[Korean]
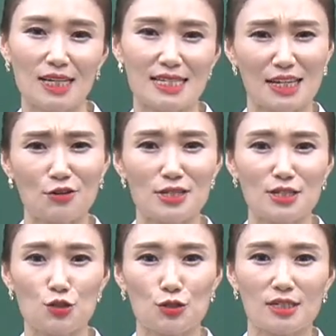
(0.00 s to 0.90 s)
자격증
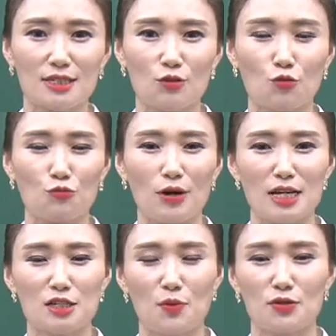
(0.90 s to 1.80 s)
취득을
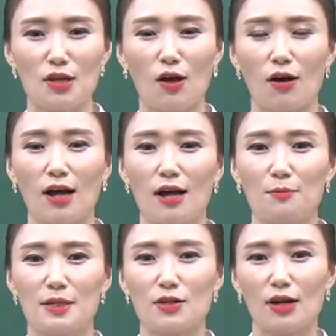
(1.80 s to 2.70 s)
공부하시면서
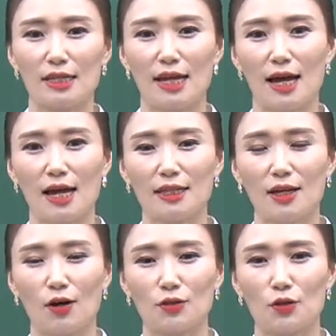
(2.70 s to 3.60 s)
비서에 대한
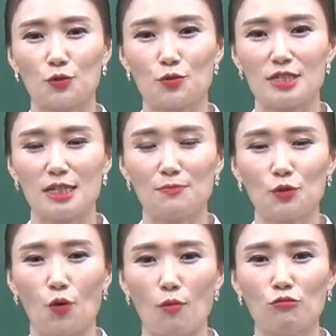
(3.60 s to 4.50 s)
어떤 욕심
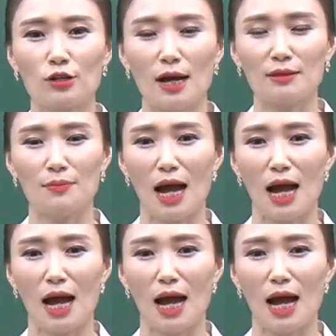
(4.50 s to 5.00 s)
또 업무를 한,